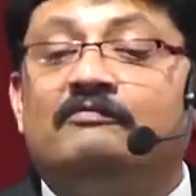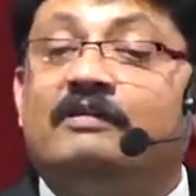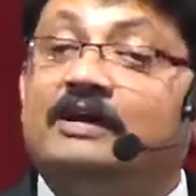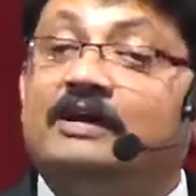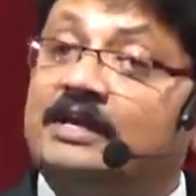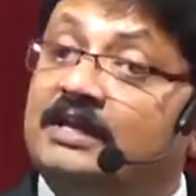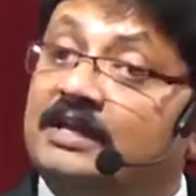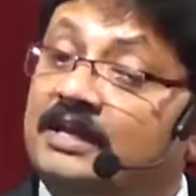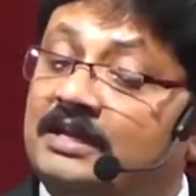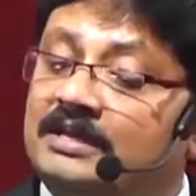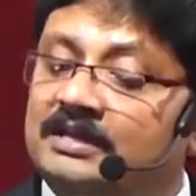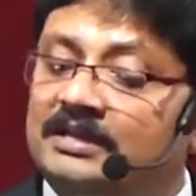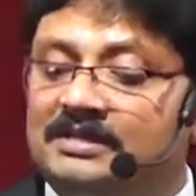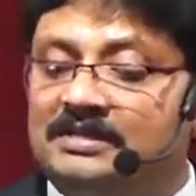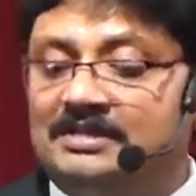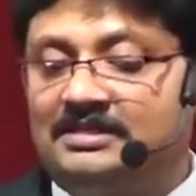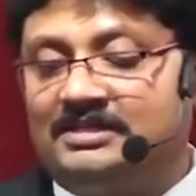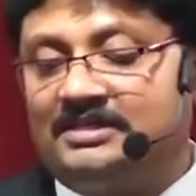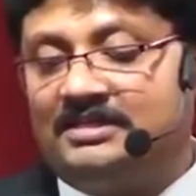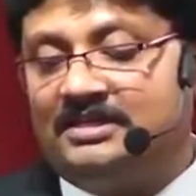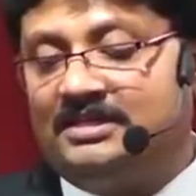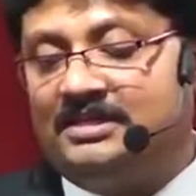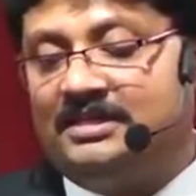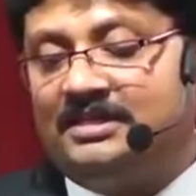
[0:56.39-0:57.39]

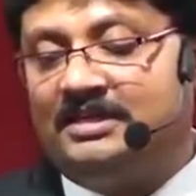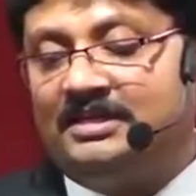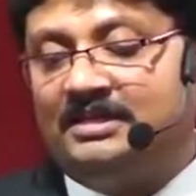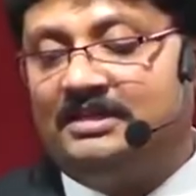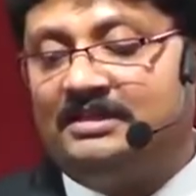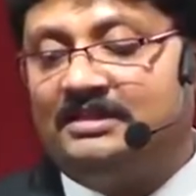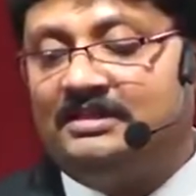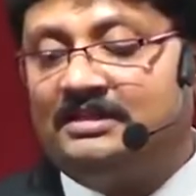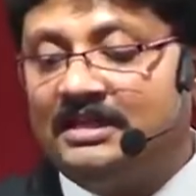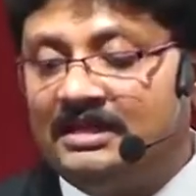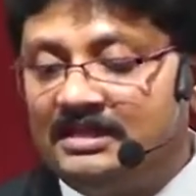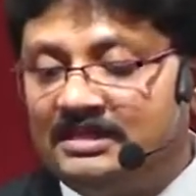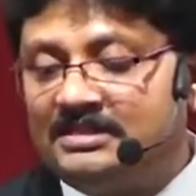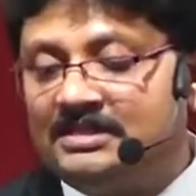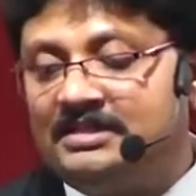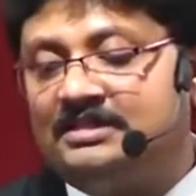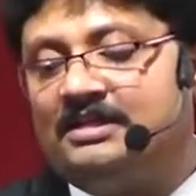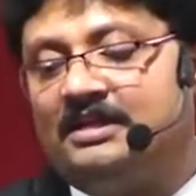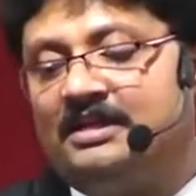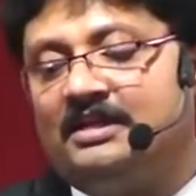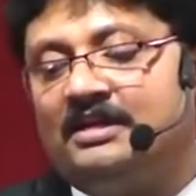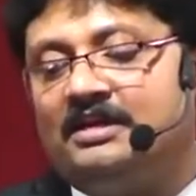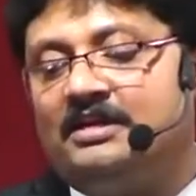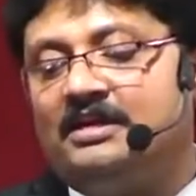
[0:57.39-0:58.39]
వక్రీకరించి తెలిసి
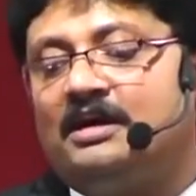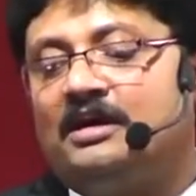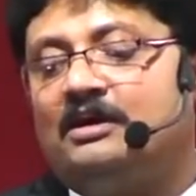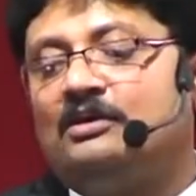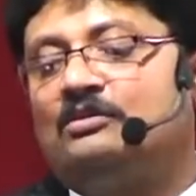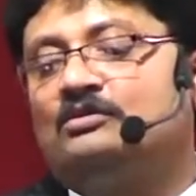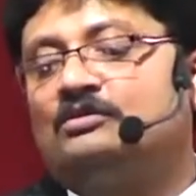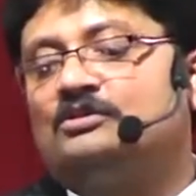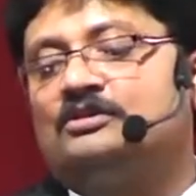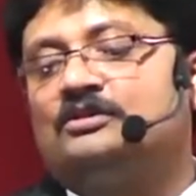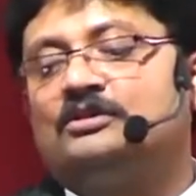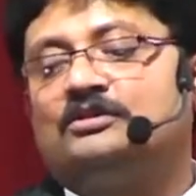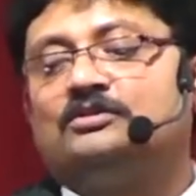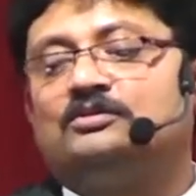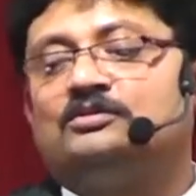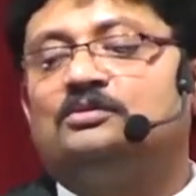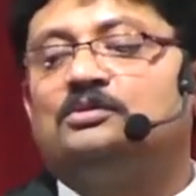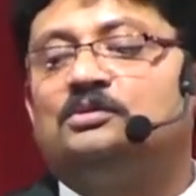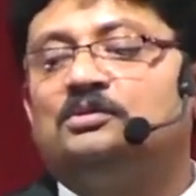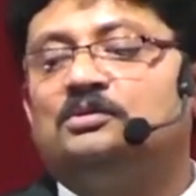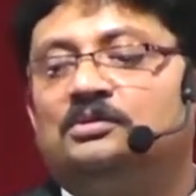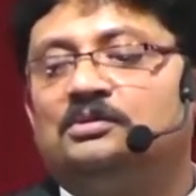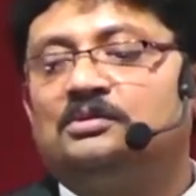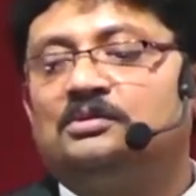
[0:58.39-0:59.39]
తెలియని ఆలోచనతో